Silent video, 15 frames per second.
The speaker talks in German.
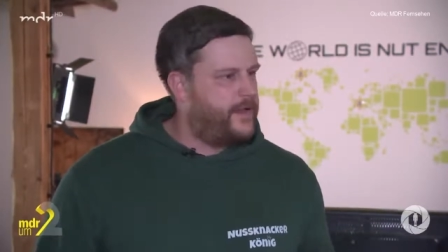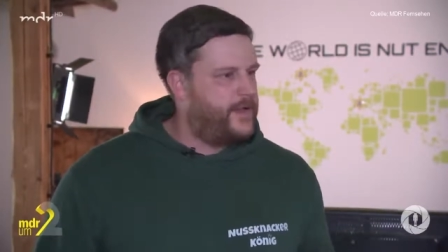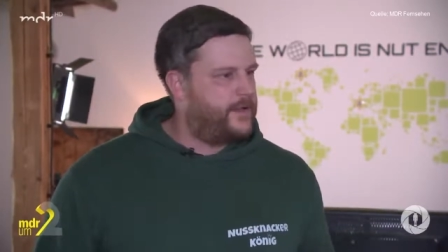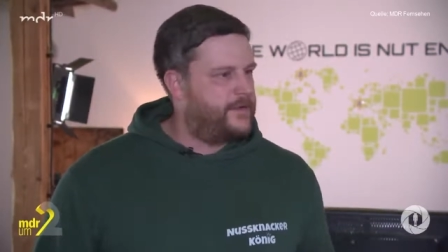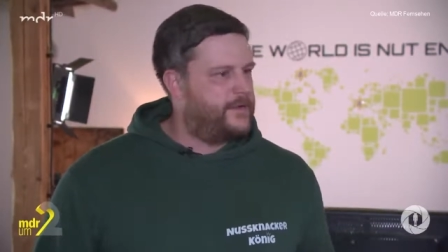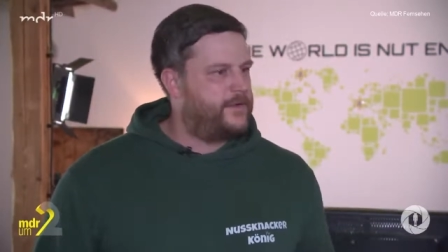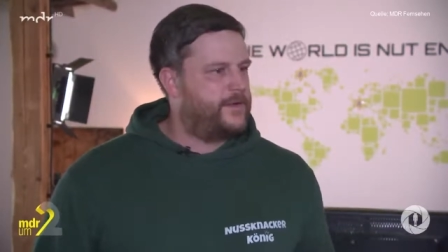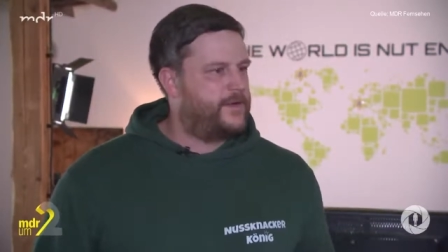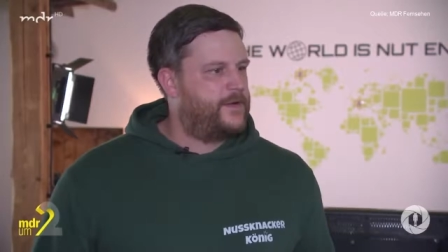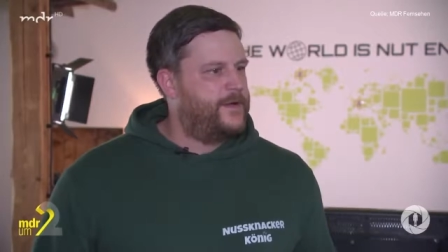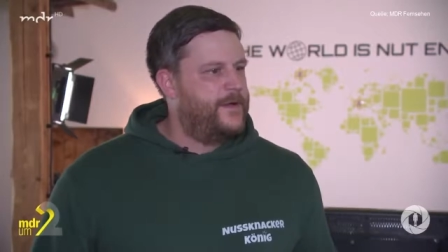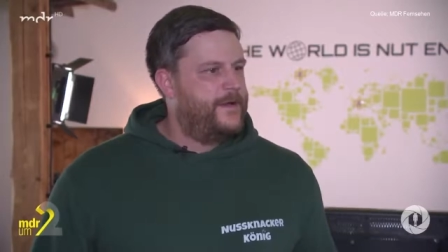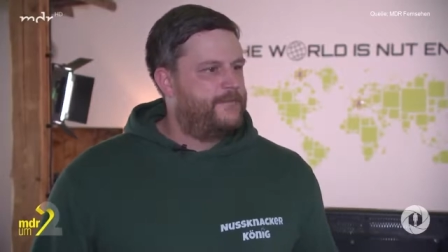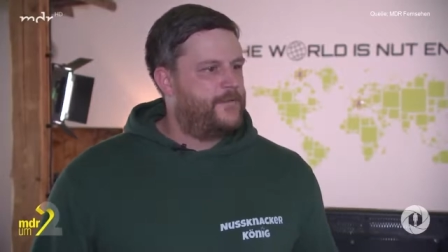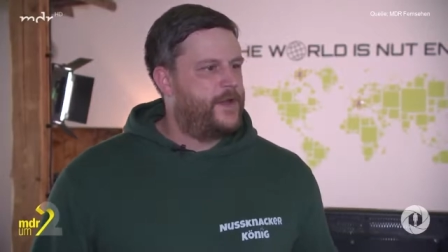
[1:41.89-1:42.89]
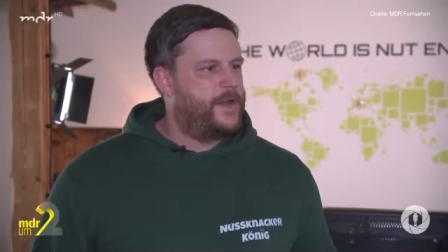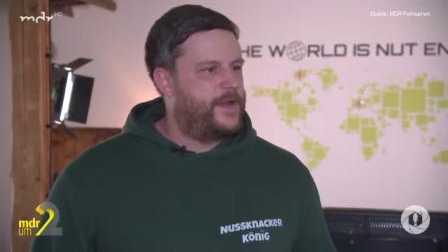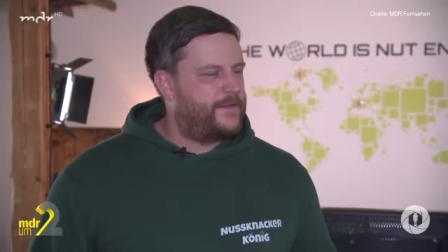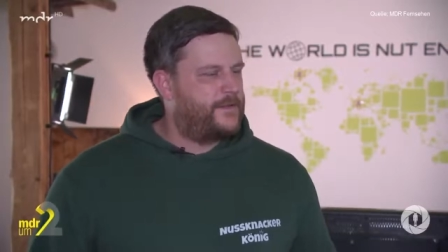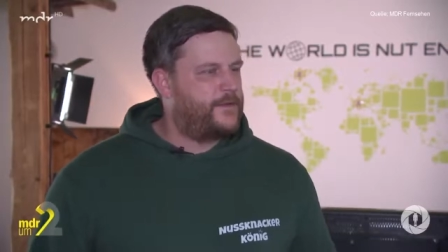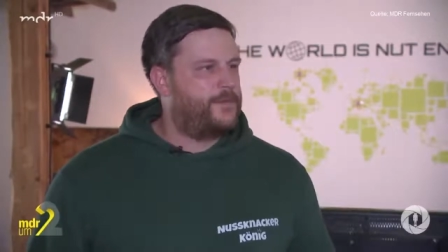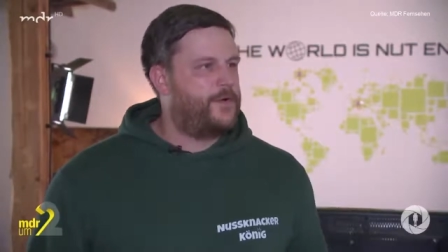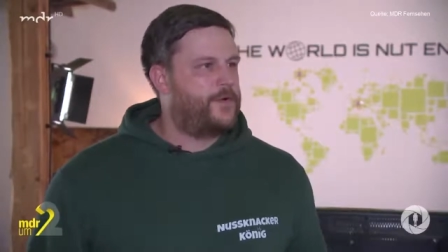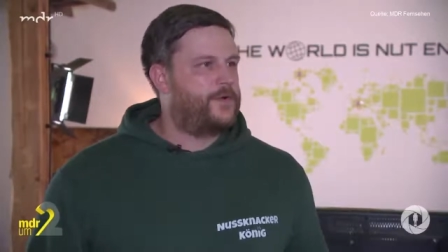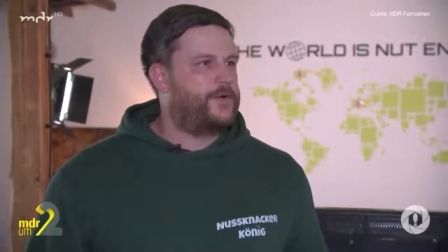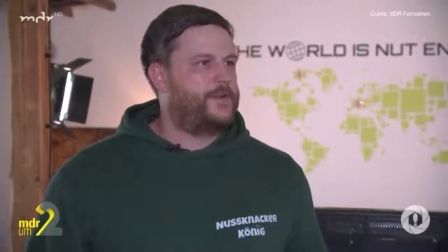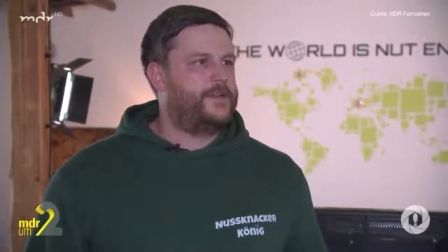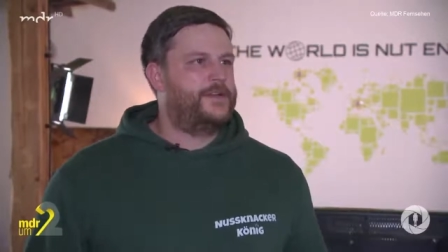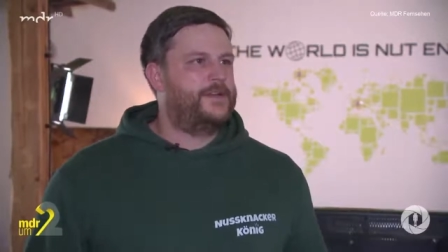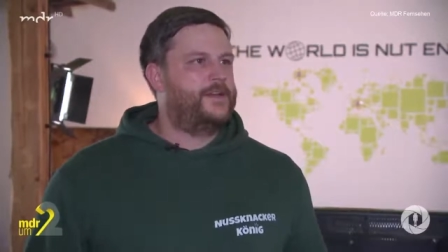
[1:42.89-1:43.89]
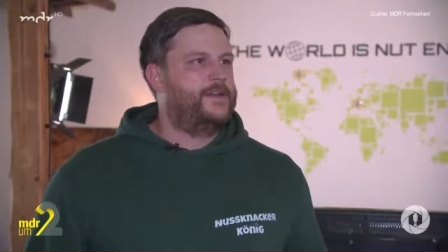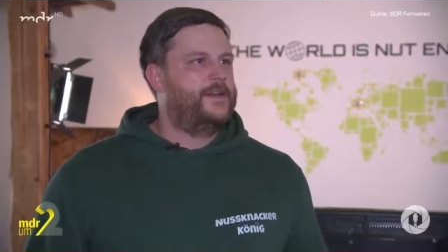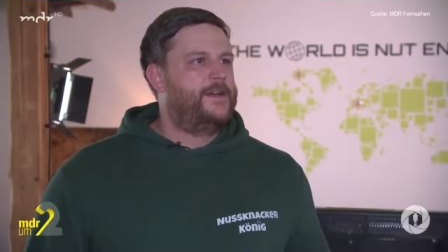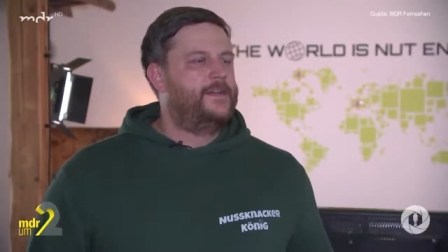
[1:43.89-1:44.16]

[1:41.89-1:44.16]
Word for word: Werte der, der Erzgebirger, die,